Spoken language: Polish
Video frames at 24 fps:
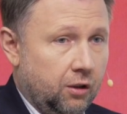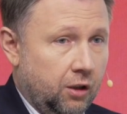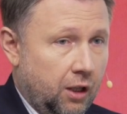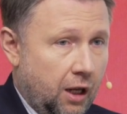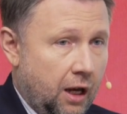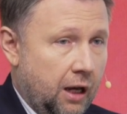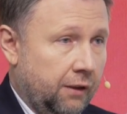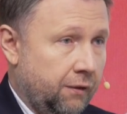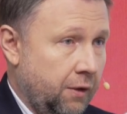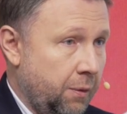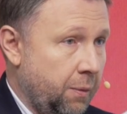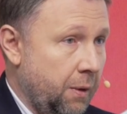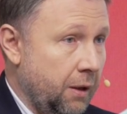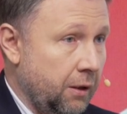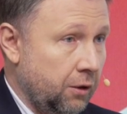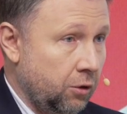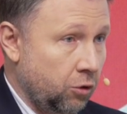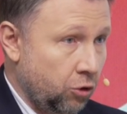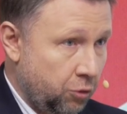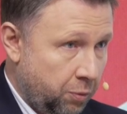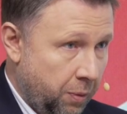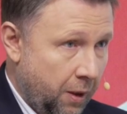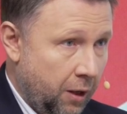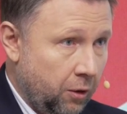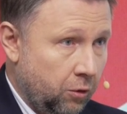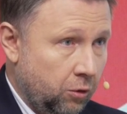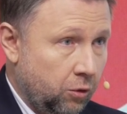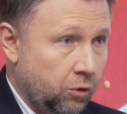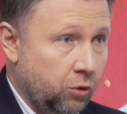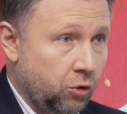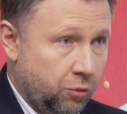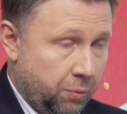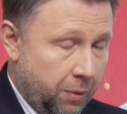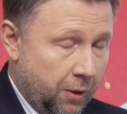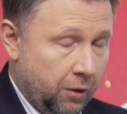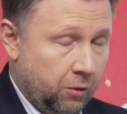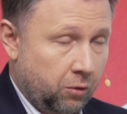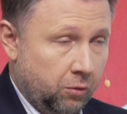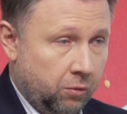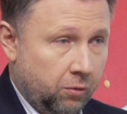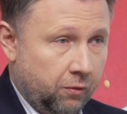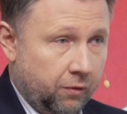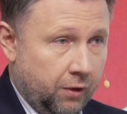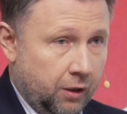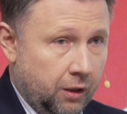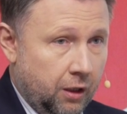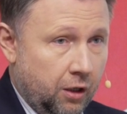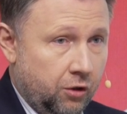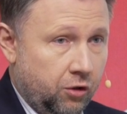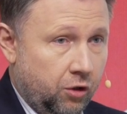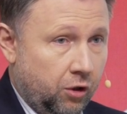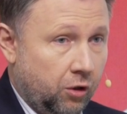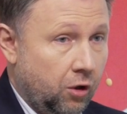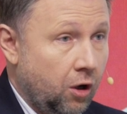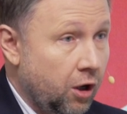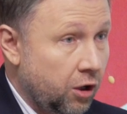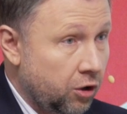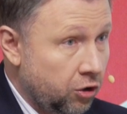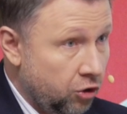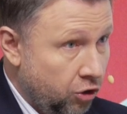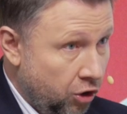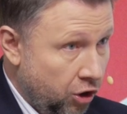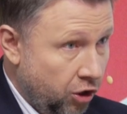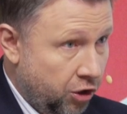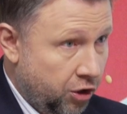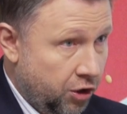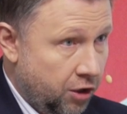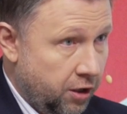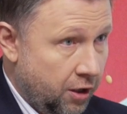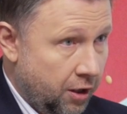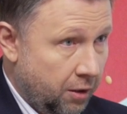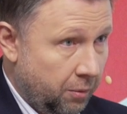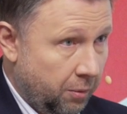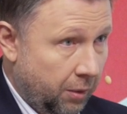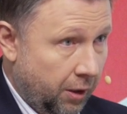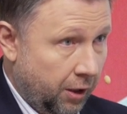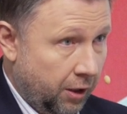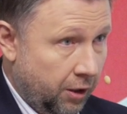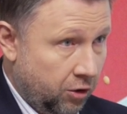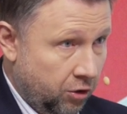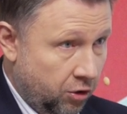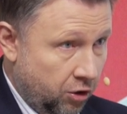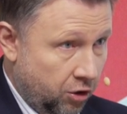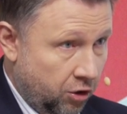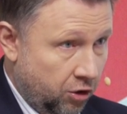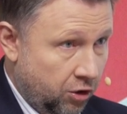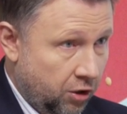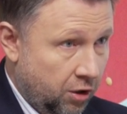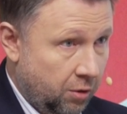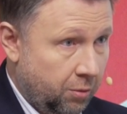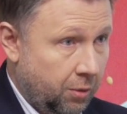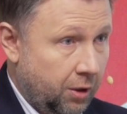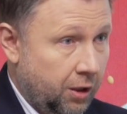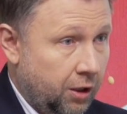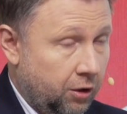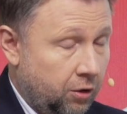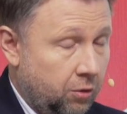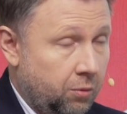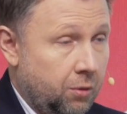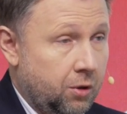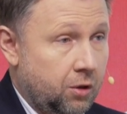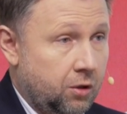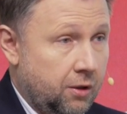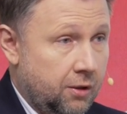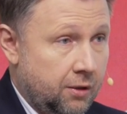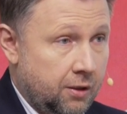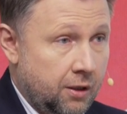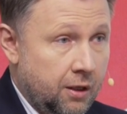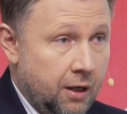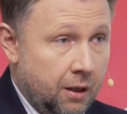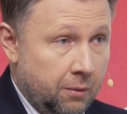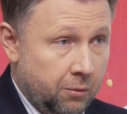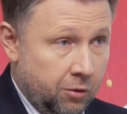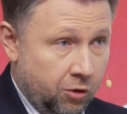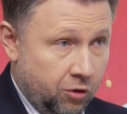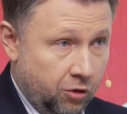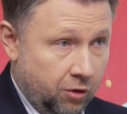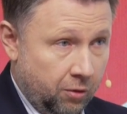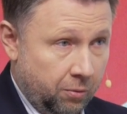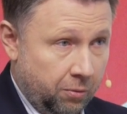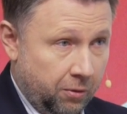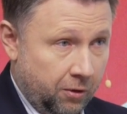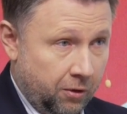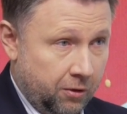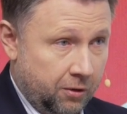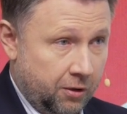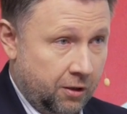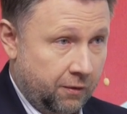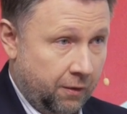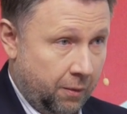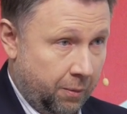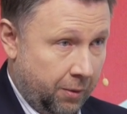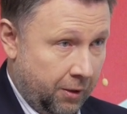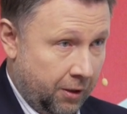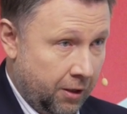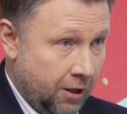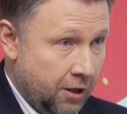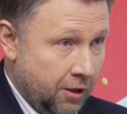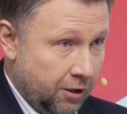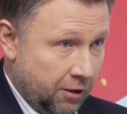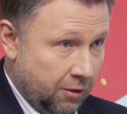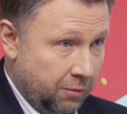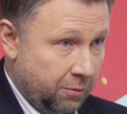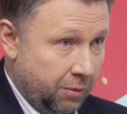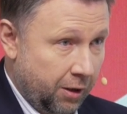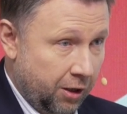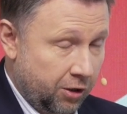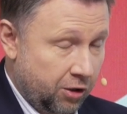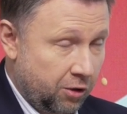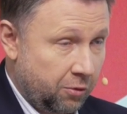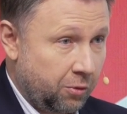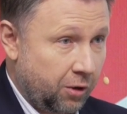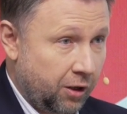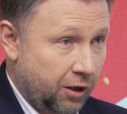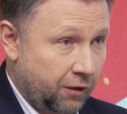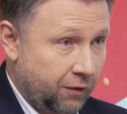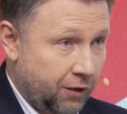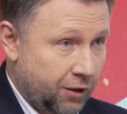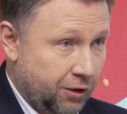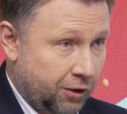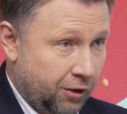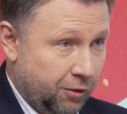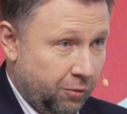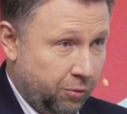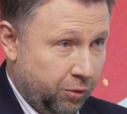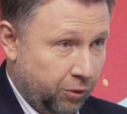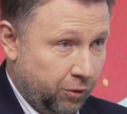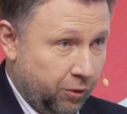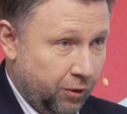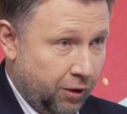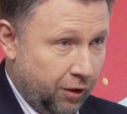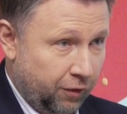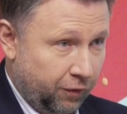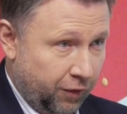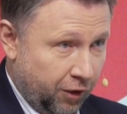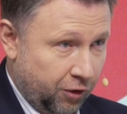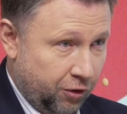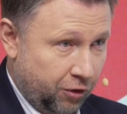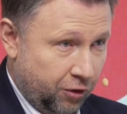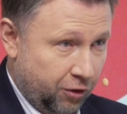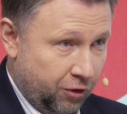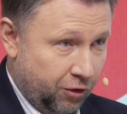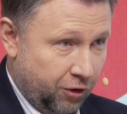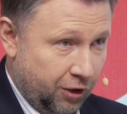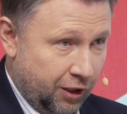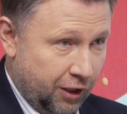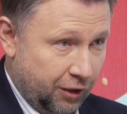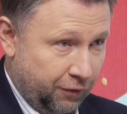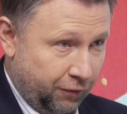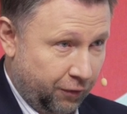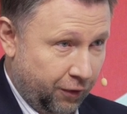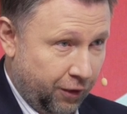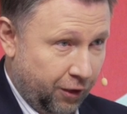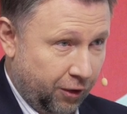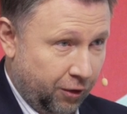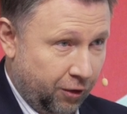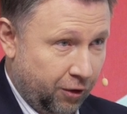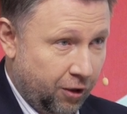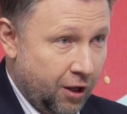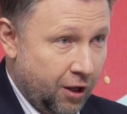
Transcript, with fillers: tak, wie pan, już panu, już panu mówię dlaczego. Dziś nie ma. Dziś nie ma, natomiast to jest dynamiczny proces. Wie pan, im bardziej Morawiecki buduje większość dla swojego